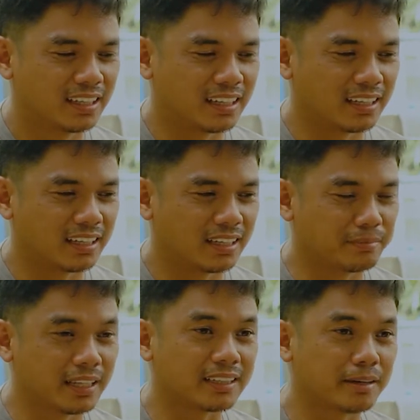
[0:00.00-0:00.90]
uh,
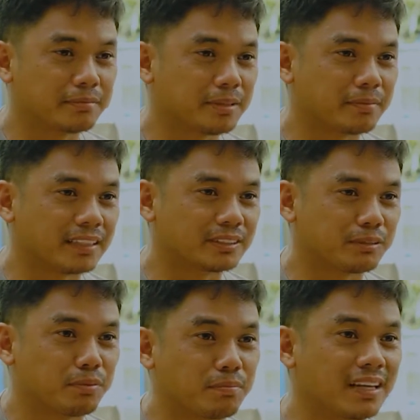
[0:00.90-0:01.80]
may time naman,
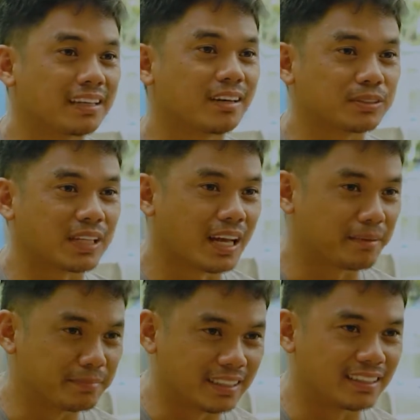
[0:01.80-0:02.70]
so bumalik ako
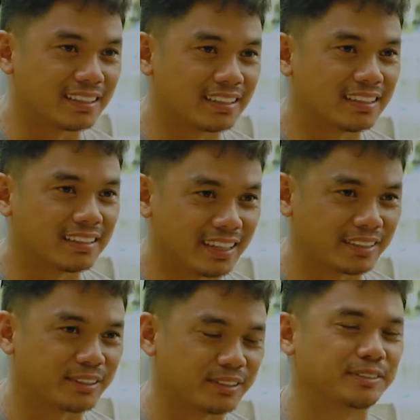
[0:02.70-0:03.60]
sa hobby na
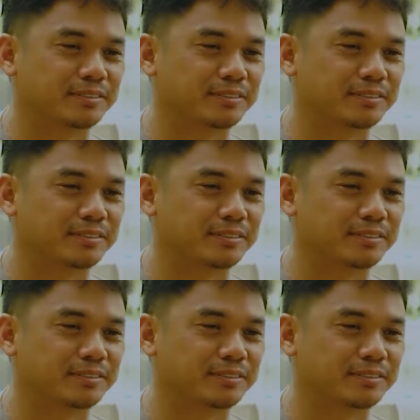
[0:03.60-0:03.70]
ito.